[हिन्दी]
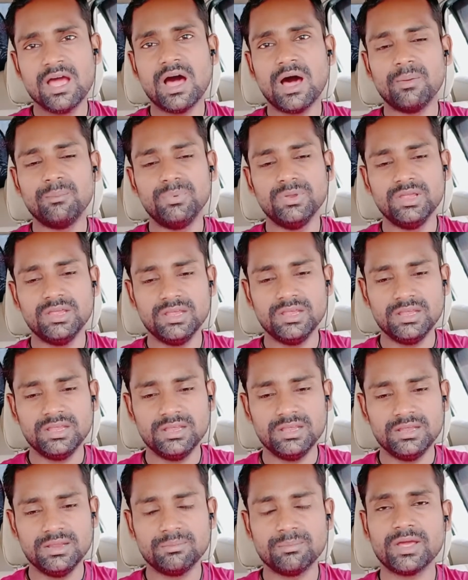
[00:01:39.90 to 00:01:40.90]
अभी
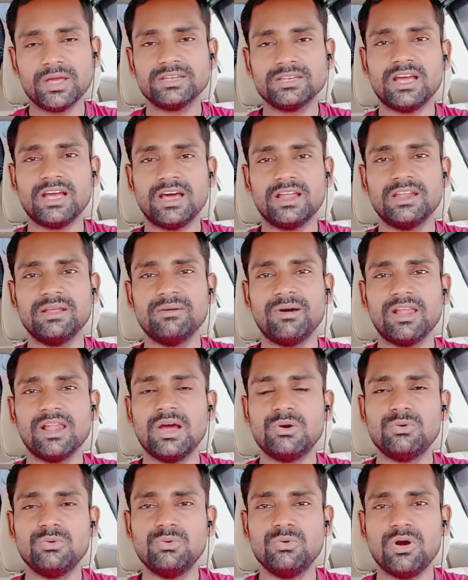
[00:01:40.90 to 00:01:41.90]
मैं जाने वाला
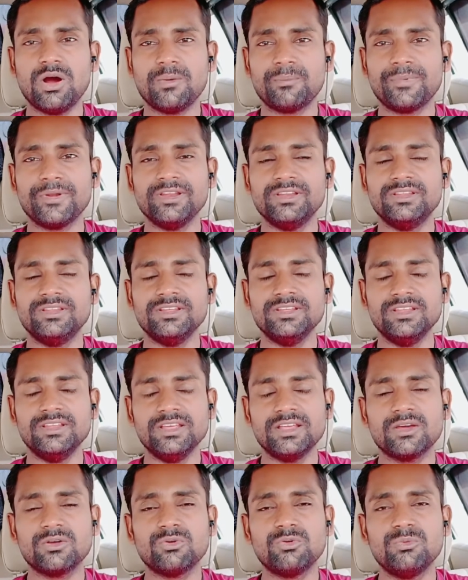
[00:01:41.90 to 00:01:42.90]
हूँ अपनी दीदी
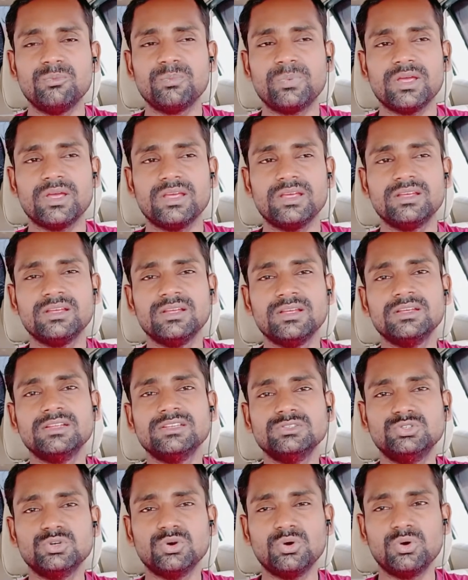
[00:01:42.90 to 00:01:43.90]
के रूम पे
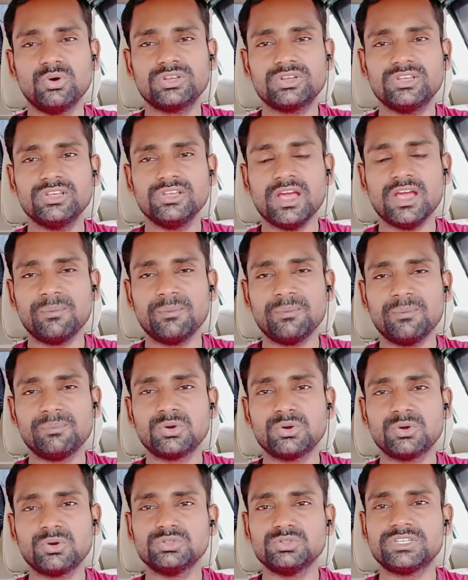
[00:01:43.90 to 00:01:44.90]
जो कि आपने
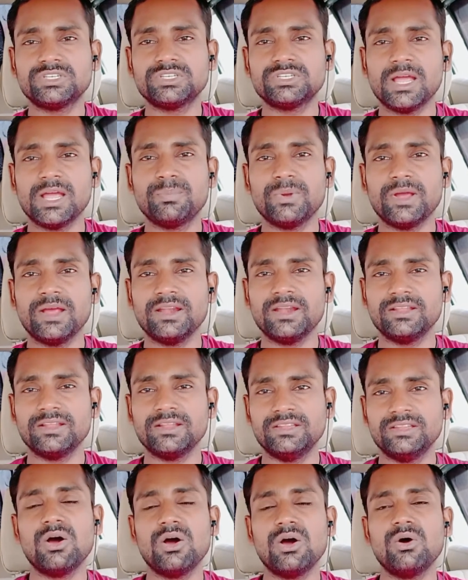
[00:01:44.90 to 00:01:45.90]
कुछ टाइम पहले
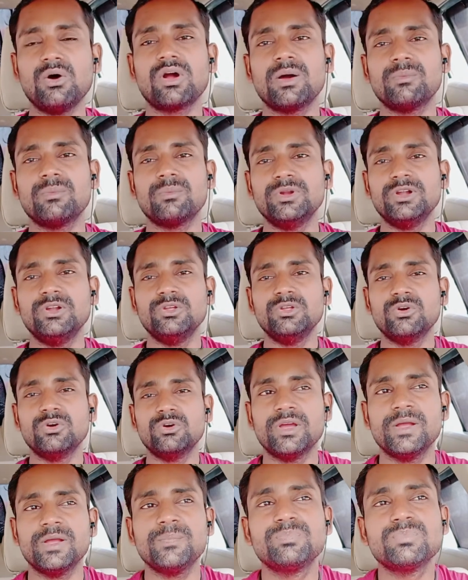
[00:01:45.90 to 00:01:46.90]
देखा होगा वीडियो में
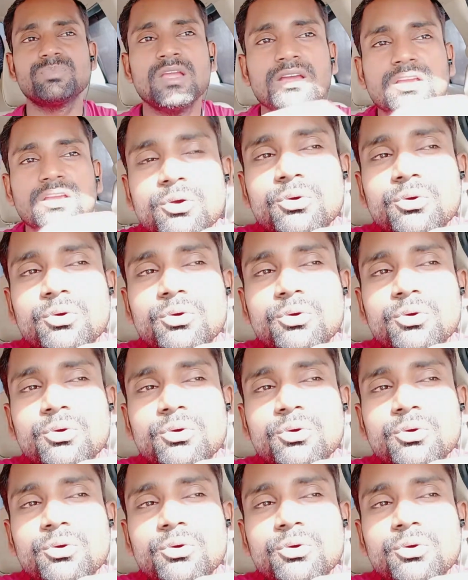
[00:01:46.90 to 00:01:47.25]
क्योंकि